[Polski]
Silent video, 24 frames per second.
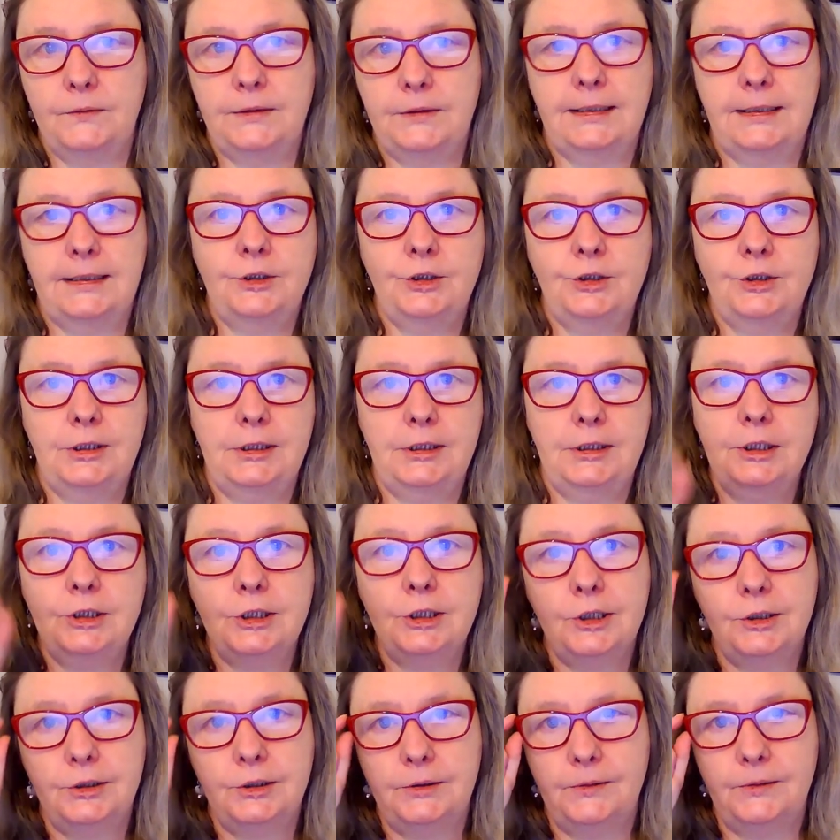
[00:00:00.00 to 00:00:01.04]
Te
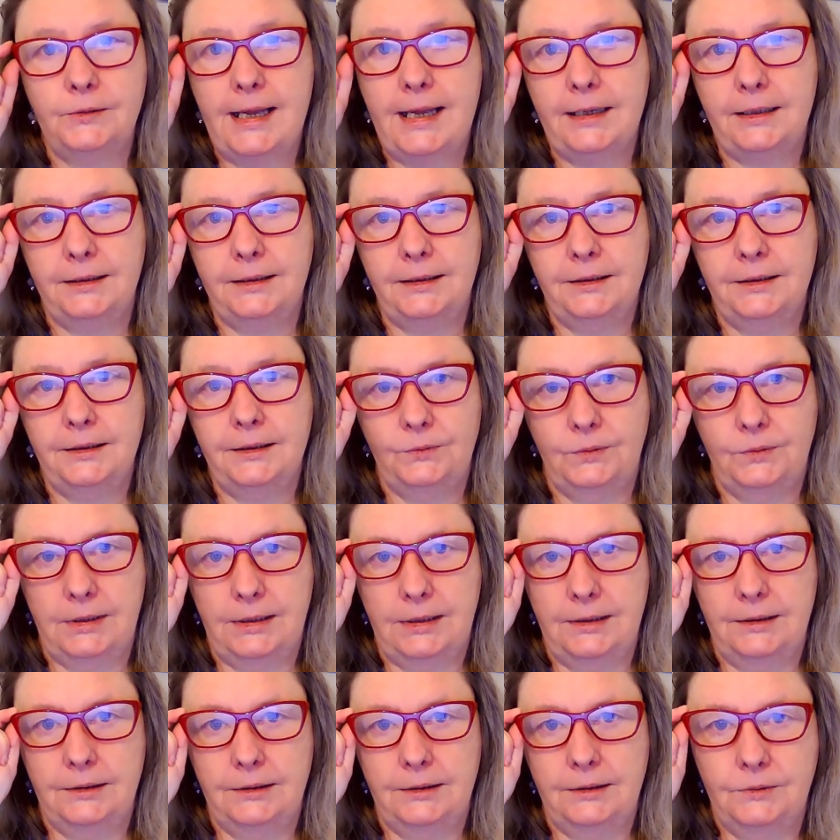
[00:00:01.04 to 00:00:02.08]
najsilniejsze okulary,
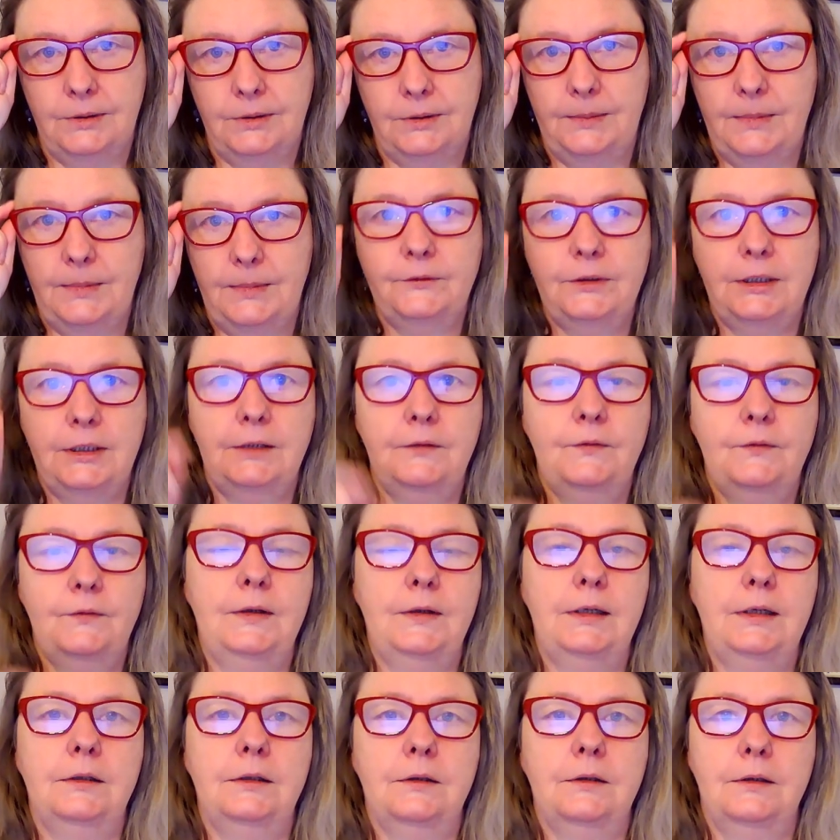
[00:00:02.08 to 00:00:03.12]
które, które mam w tej
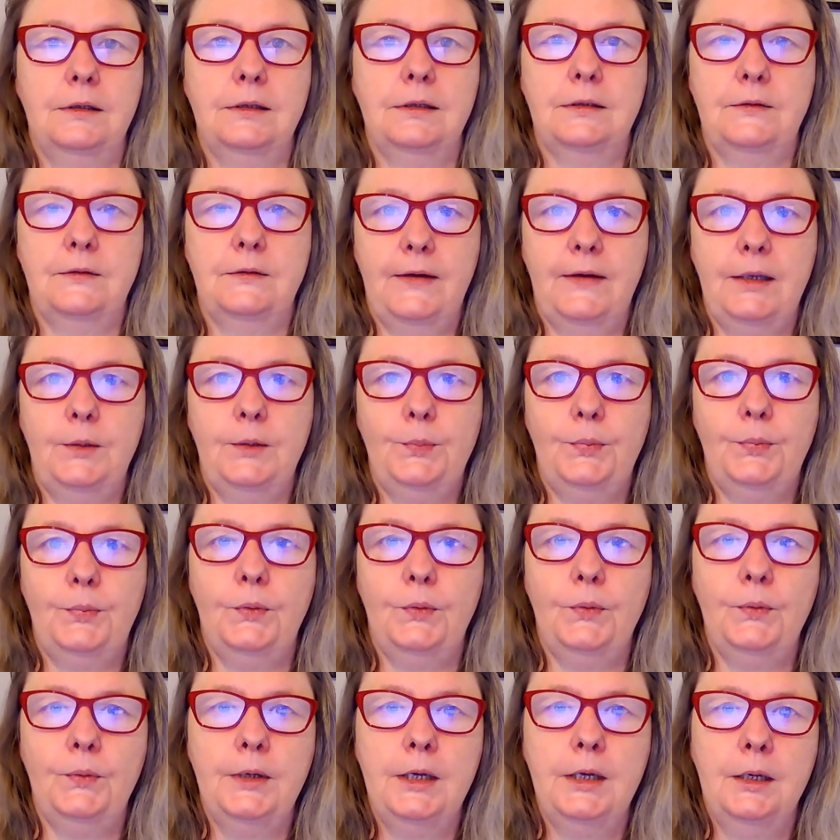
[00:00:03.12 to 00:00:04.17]
chwili, to jest
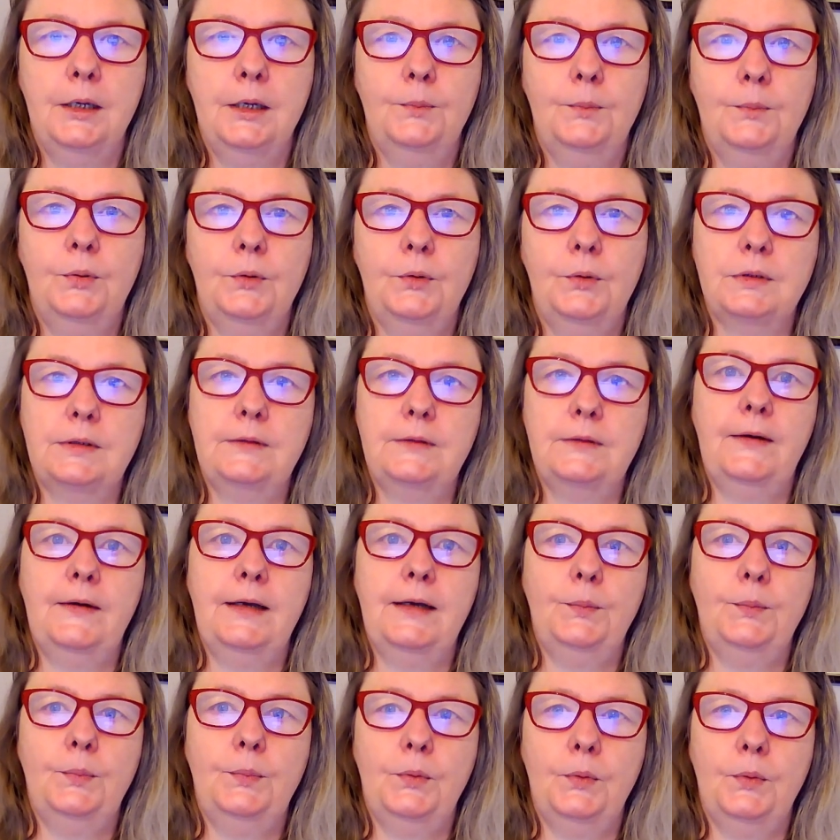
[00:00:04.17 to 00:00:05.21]
2,5 plus
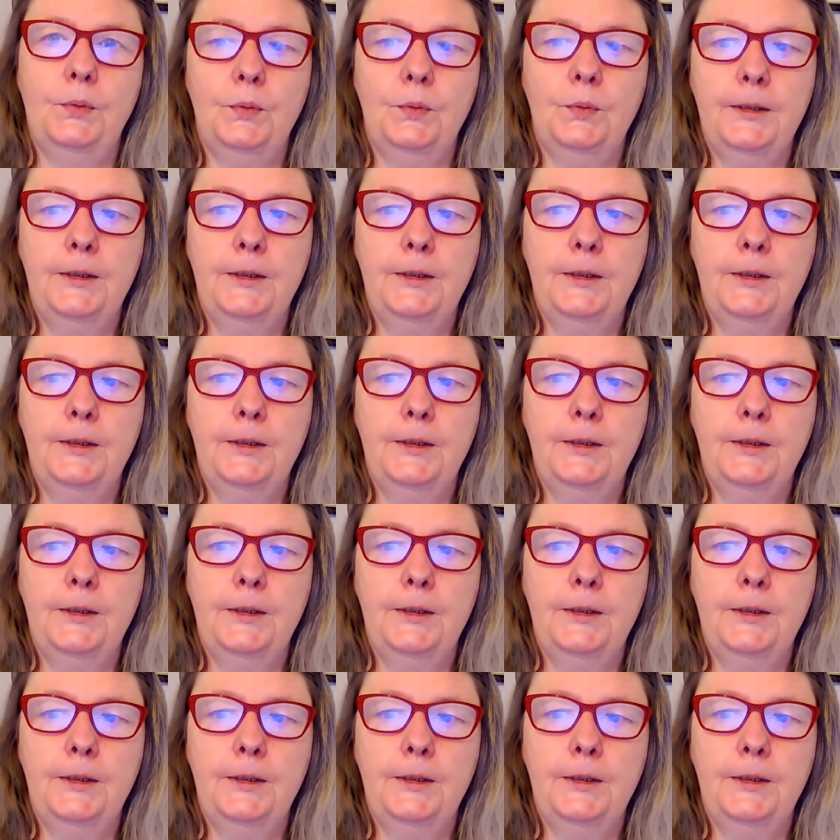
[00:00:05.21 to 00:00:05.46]
2,5.